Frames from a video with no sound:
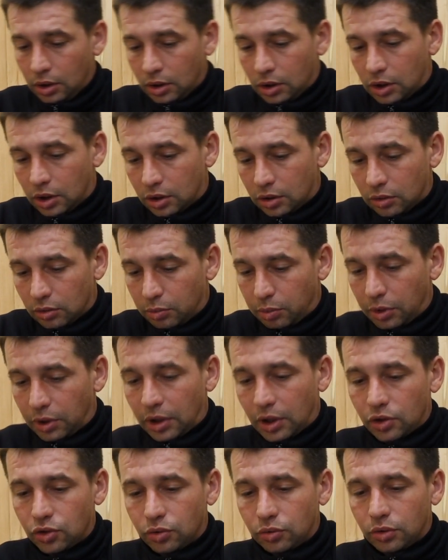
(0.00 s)
Сейчас вот
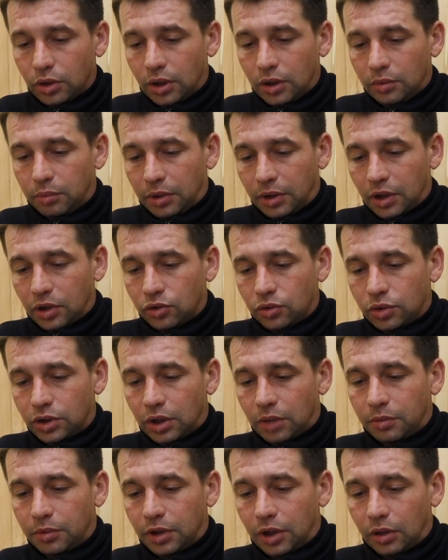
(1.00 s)
покажу, наверное, покажу
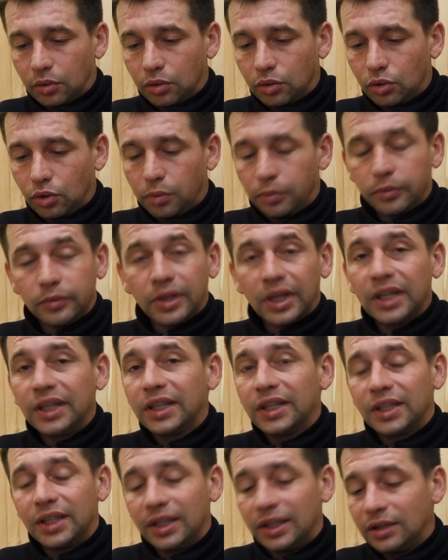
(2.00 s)
самый такой топовый. На
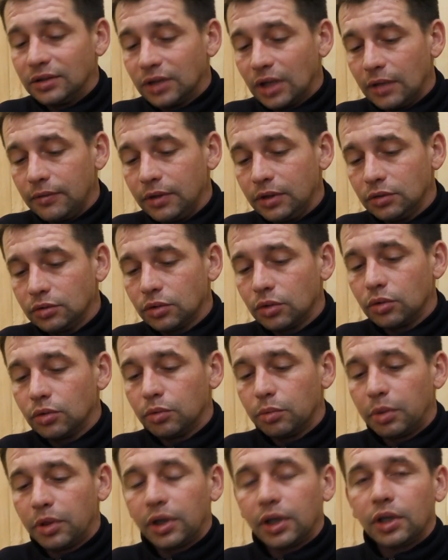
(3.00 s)
них я не ловил, но
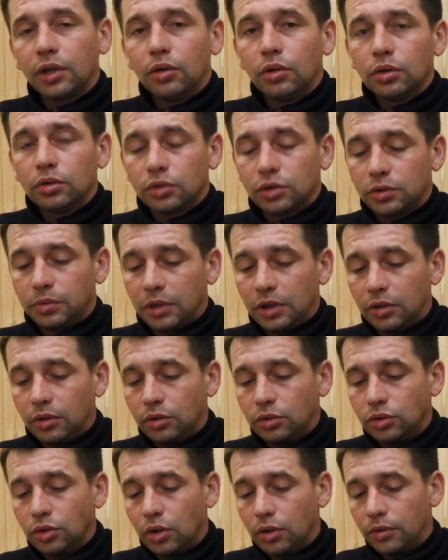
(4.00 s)
по региону смотрю,
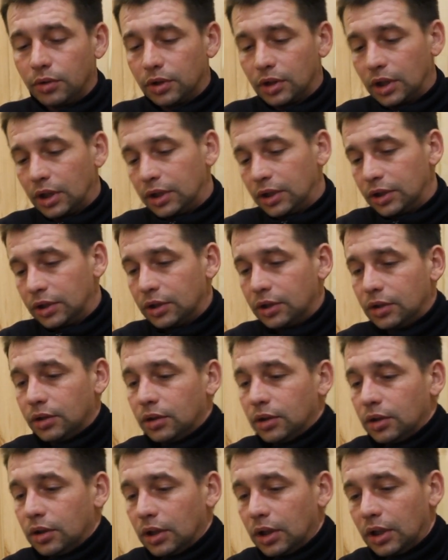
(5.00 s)
ловят на них.
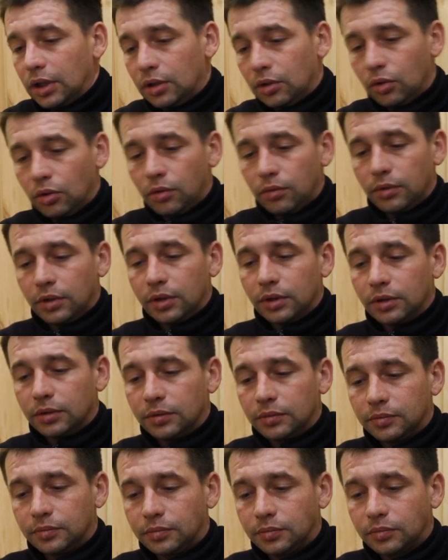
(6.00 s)
Они новые.
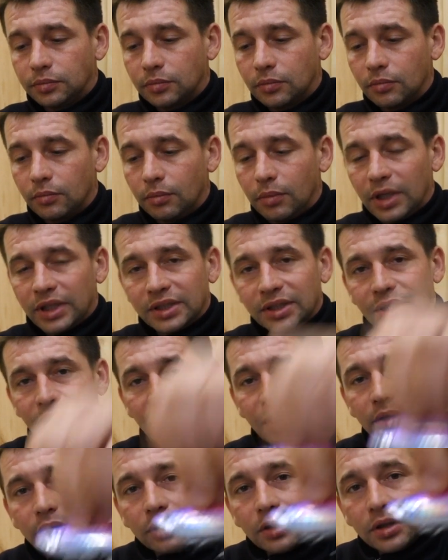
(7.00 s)

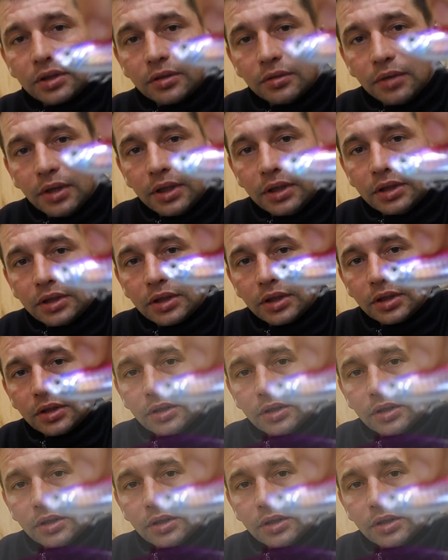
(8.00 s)
Баздей называются.